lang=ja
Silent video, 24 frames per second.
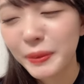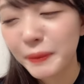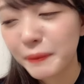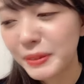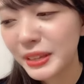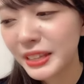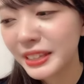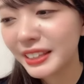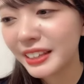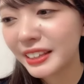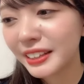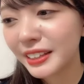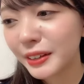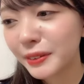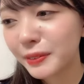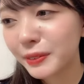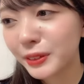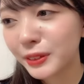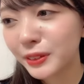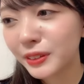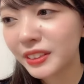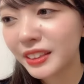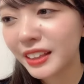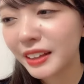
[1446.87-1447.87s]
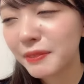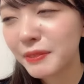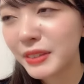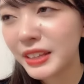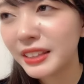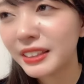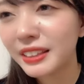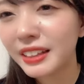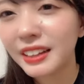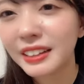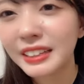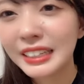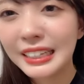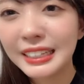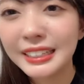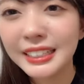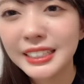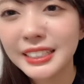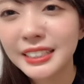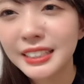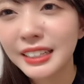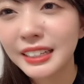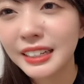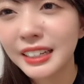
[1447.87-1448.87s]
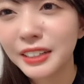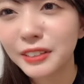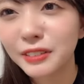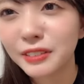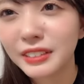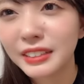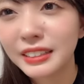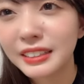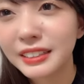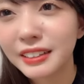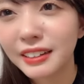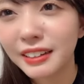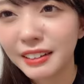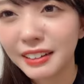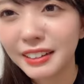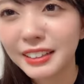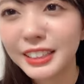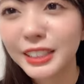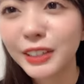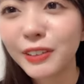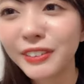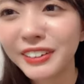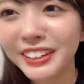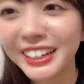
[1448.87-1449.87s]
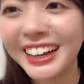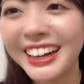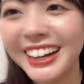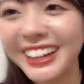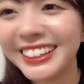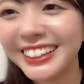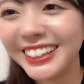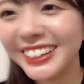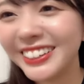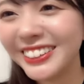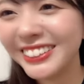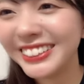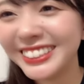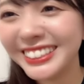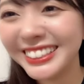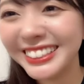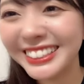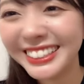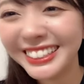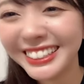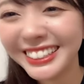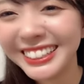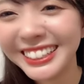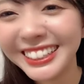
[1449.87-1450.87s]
みんな多分言ったみんな気にしてないのにああそうかたのに